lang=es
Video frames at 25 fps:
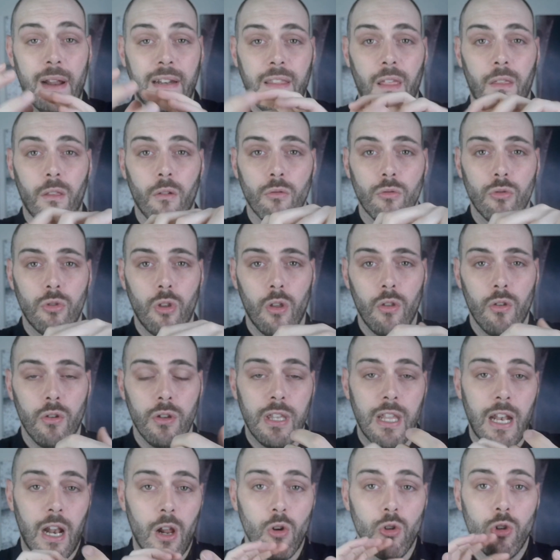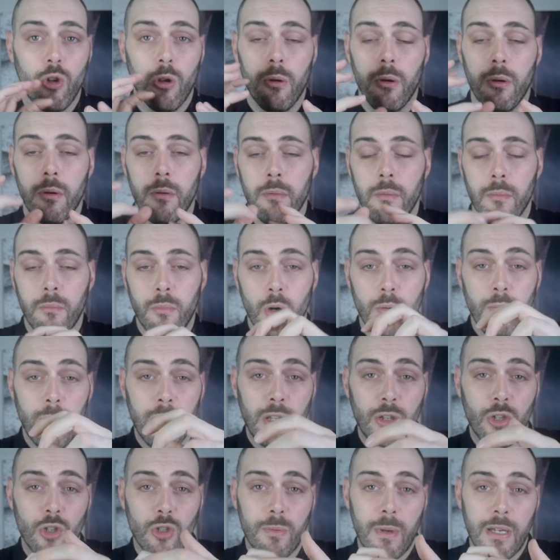parte de un todo y en algunos
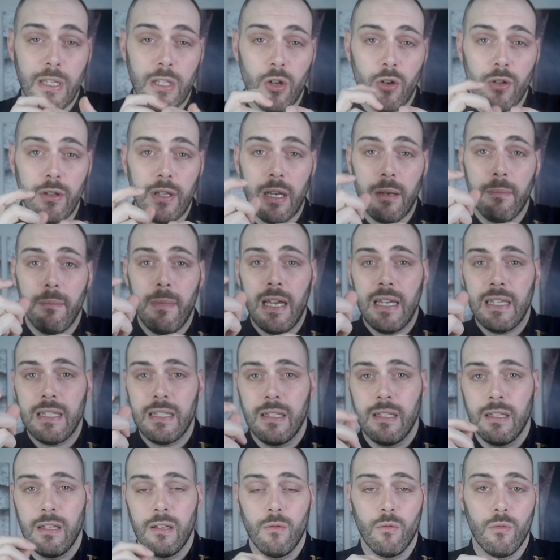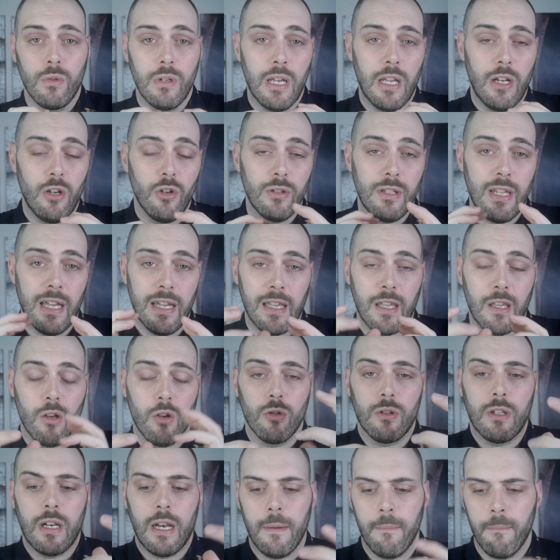momentos vas a notar más una nota que
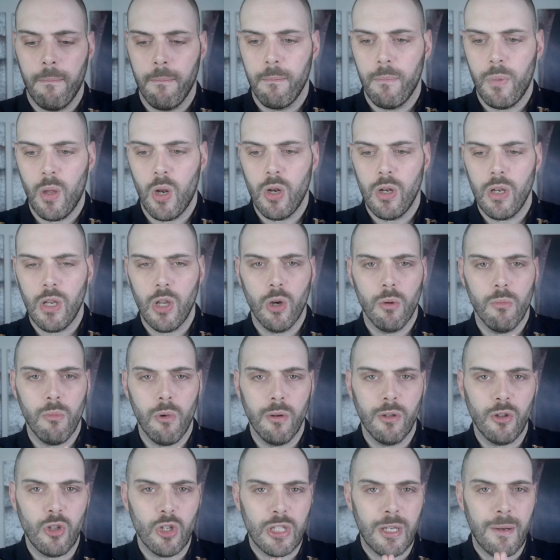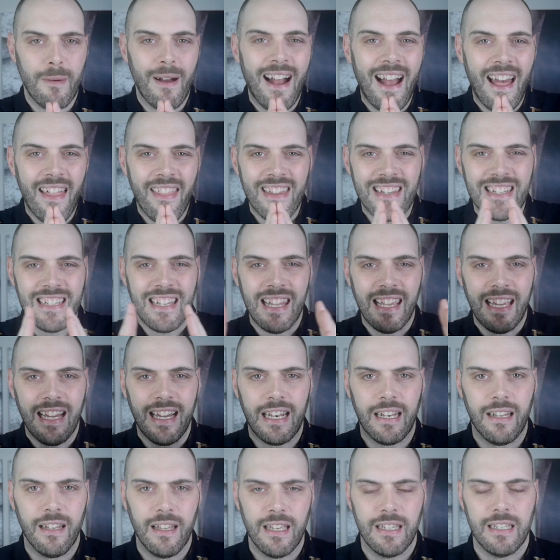otra, pero en ningún momento se van a
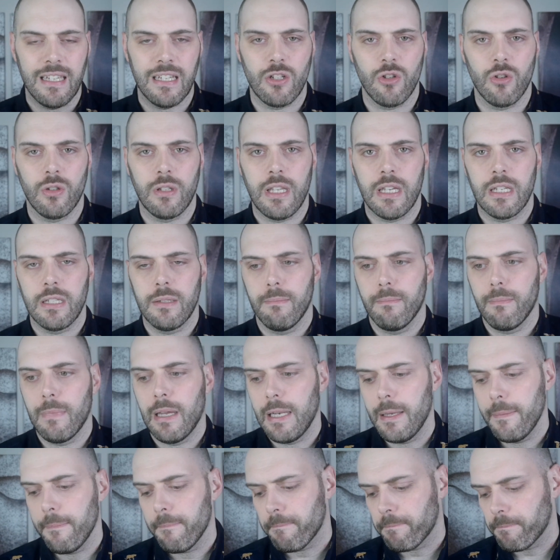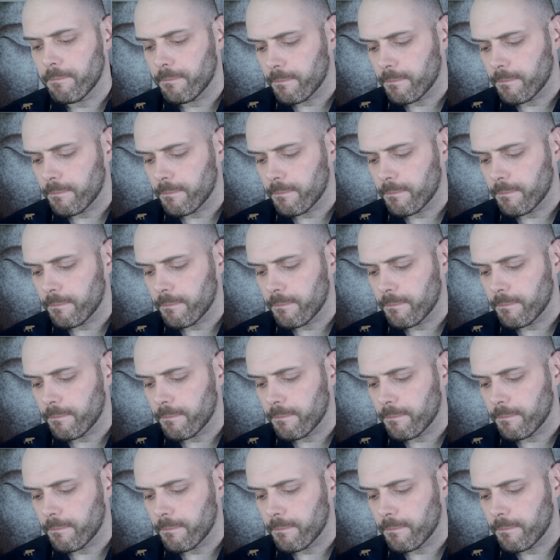desligar esas notas, ¿vale?